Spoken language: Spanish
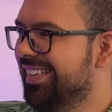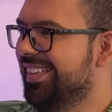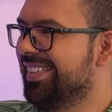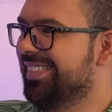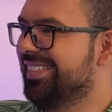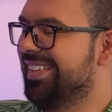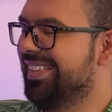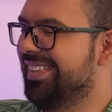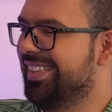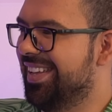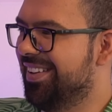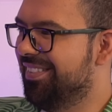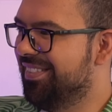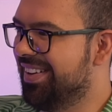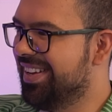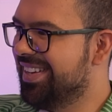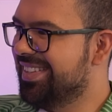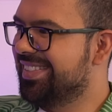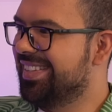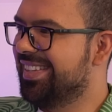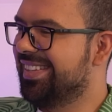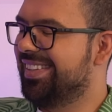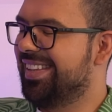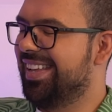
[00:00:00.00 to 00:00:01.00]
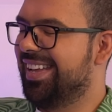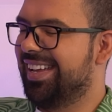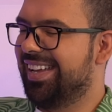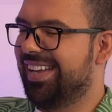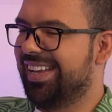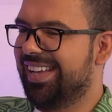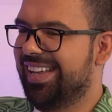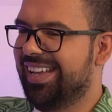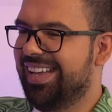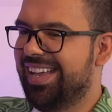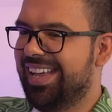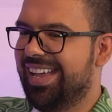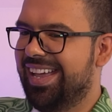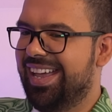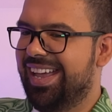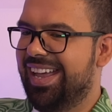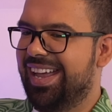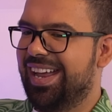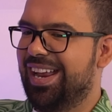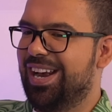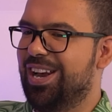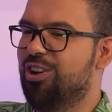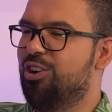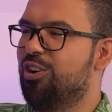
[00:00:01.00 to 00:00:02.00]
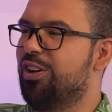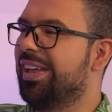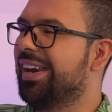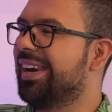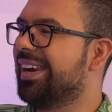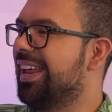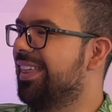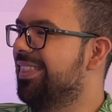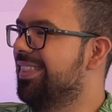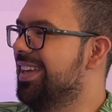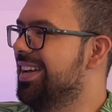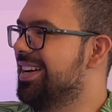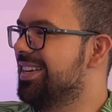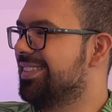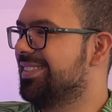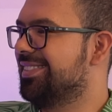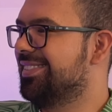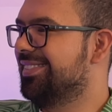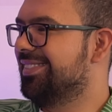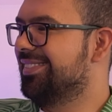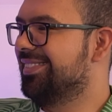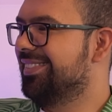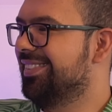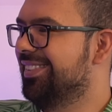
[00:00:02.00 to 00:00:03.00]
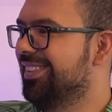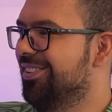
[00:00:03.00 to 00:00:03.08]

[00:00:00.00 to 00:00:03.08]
Se te ve, se te... Eh, lo irradias